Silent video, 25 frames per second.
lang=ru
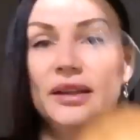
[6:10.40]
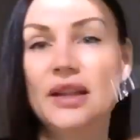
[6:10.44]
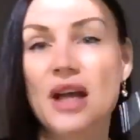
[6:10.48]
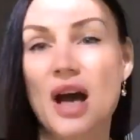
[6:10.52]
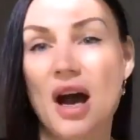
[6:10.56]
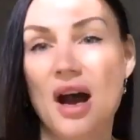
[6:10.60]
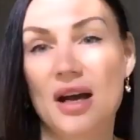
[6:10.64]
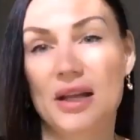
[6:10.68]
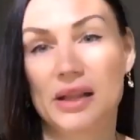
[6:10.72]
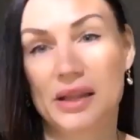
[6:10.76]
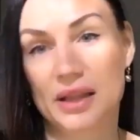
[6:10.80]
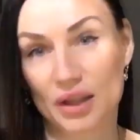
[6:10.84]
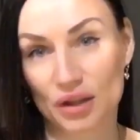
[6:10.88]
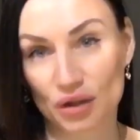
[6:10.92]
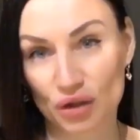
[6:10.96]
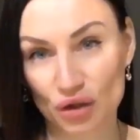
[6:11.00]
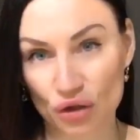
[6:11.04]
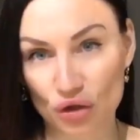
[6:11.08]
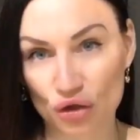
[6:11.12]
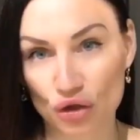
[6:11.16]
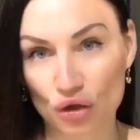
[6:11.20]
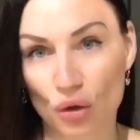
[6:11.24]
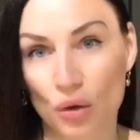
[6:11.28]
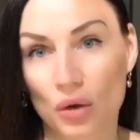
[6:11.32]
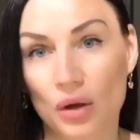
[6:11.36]
Да, она
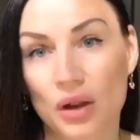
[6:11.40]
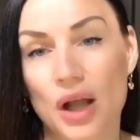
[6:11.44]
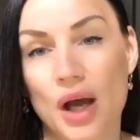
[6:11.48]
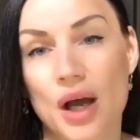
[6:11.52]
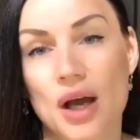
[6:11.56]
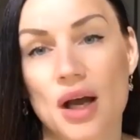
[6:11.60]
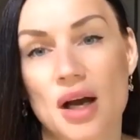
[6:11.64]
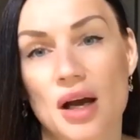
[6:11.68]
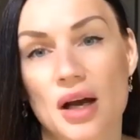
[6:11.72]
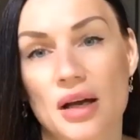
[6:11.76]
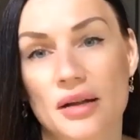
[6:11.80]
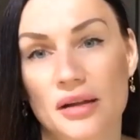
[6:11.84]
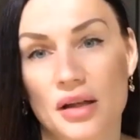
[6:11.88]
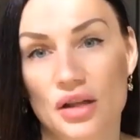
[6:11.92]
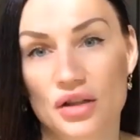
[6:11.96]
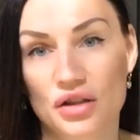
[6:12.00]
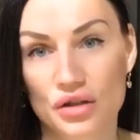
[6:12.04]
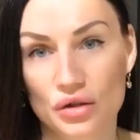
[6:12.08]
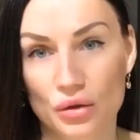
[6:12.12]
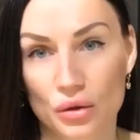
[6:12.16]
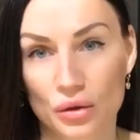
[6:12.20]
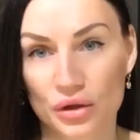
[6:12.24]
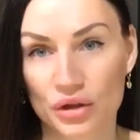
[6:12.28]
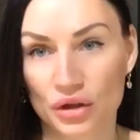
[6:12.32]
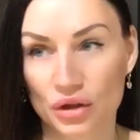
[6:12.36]
тяжелая, она
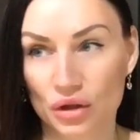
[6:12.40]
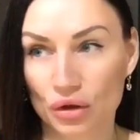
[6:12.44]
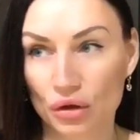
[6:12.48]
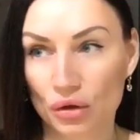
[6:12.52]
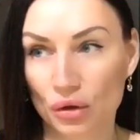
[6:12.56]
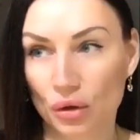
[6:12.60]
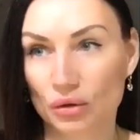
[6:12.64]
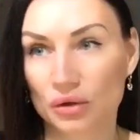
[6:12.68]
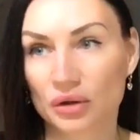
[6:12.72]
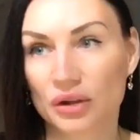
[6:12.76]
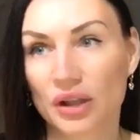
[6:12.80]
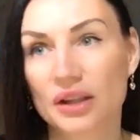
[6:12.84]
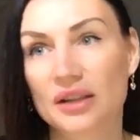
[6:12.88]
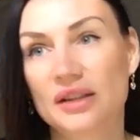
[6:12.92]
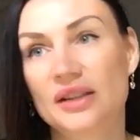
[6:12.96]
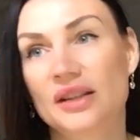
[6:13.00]
сохнет долго,